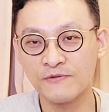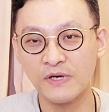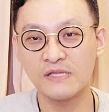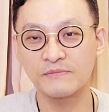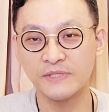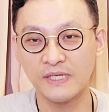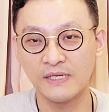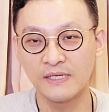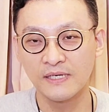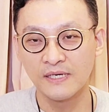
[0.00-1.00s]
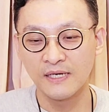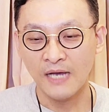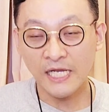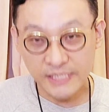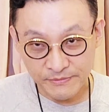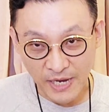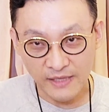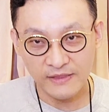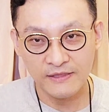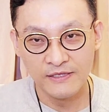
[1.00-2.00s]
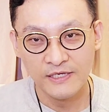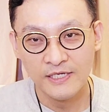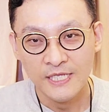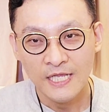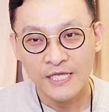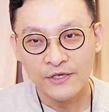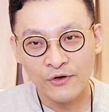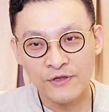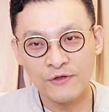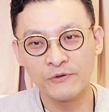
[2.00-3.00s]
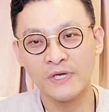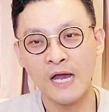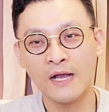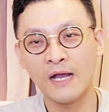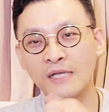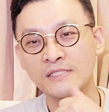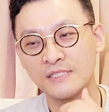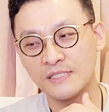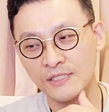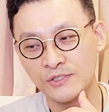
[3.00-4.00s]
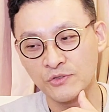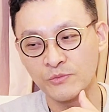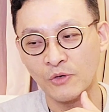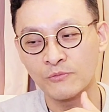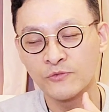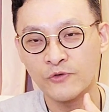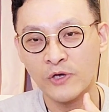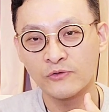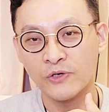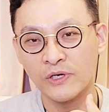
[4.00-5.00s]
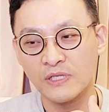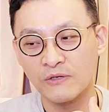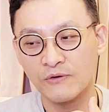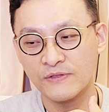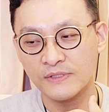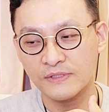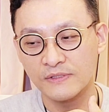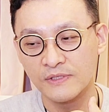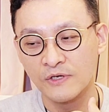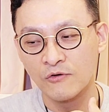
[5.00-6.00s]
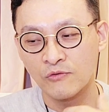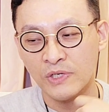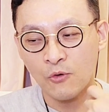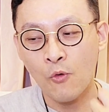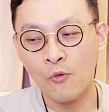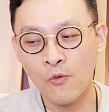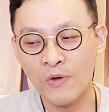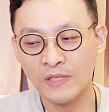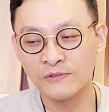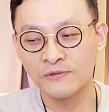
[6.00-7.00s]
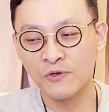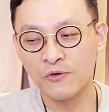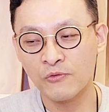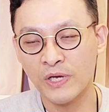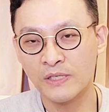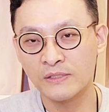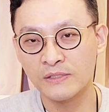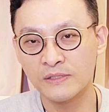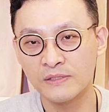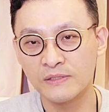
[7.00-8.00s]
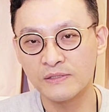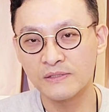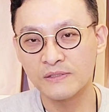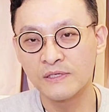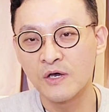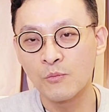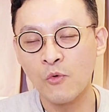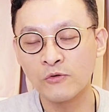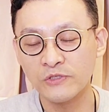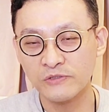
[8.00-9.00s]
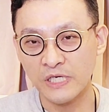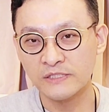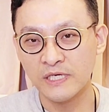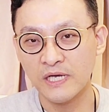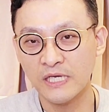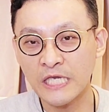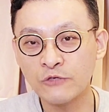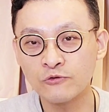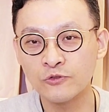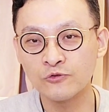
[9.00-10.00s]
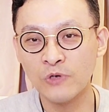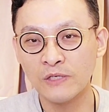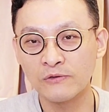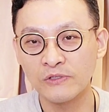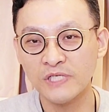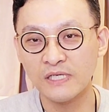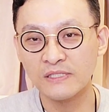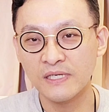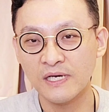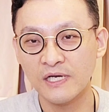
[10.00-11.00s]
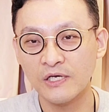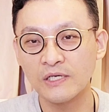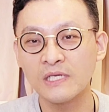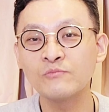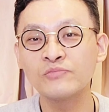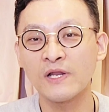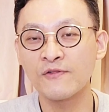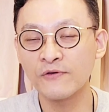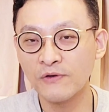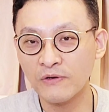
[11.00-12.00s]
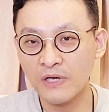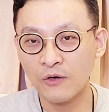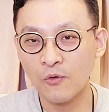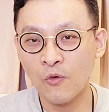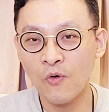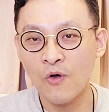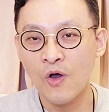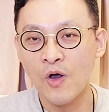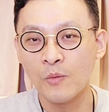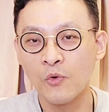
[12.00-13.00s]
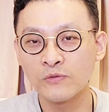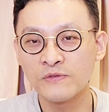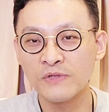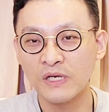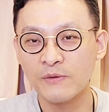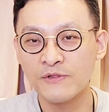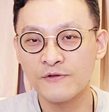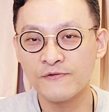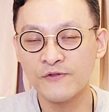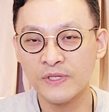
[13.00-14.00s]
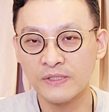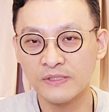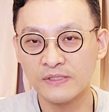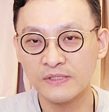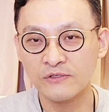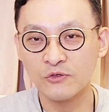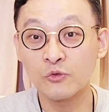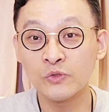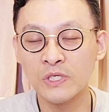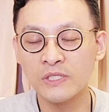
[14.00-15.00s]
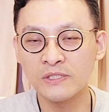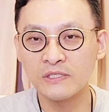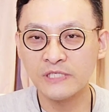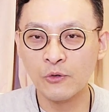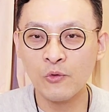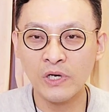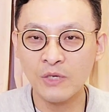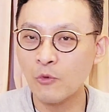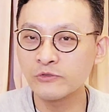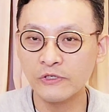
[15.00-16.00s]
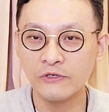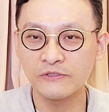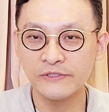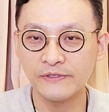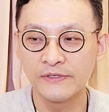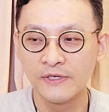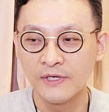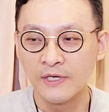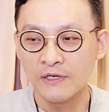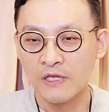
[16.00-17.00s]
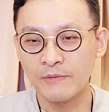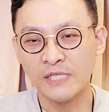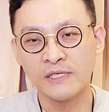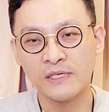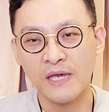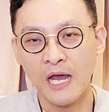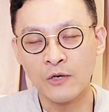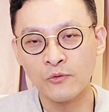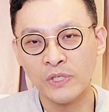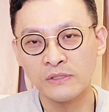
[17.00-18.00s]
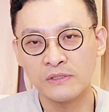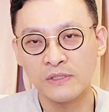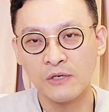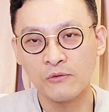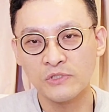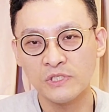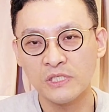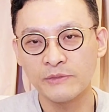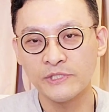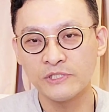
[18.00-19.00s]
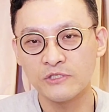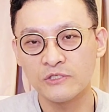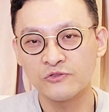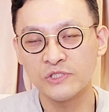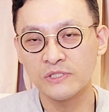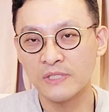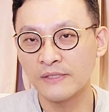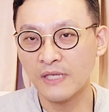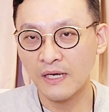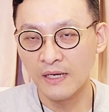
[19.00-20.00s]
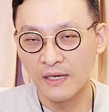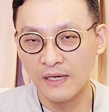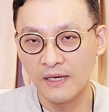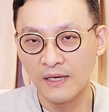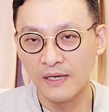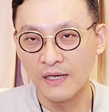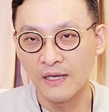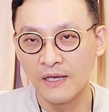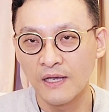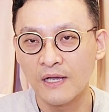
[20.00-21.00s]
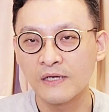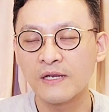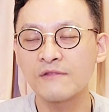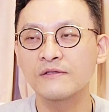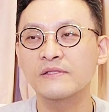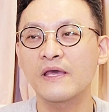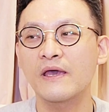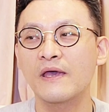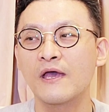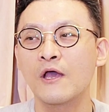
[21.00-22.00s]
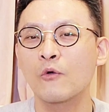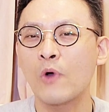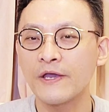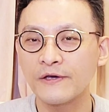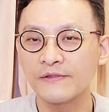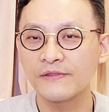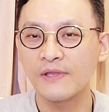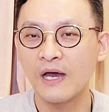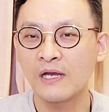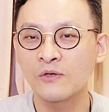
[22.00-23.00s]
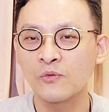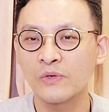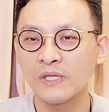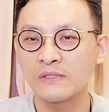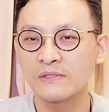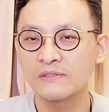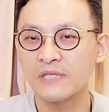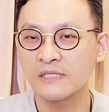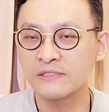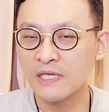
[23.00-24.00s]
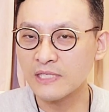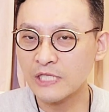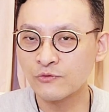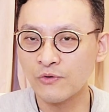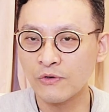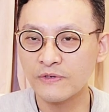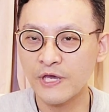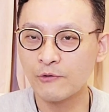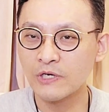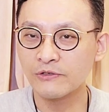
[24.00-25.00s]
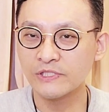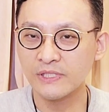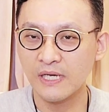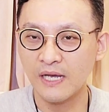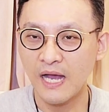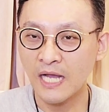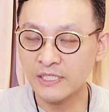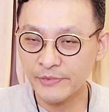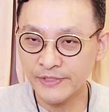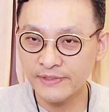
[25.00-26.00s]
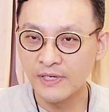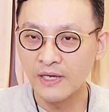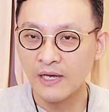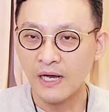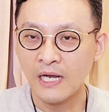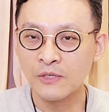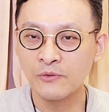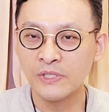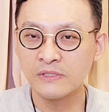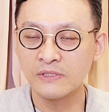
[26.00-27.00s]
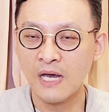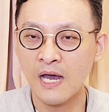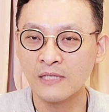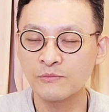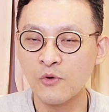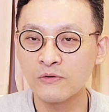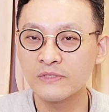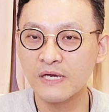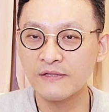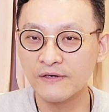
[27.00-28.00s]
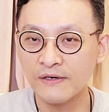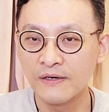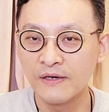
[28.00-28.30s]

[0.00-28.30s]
있습니다. 하지만 여기서 우리가 한 가지 좀 염두에 둬야 될 것은, 우리가 공공 같은 경우에는 목적 자체가 이윤을 추구하는 것이 아니라 인프라 성격을 갖고 모든 사람이 쓸 수 있는 그런 유틸리티를 제공하는 게 목적이거든요. 그래서 만약에 알고랜드를 갖고 씨디비씨를 추진을 한다 그랬을 때, 과연 알고랜드 자체 네트워크를 사용할 것인가, 아니면 알고랜드를 하드포크해서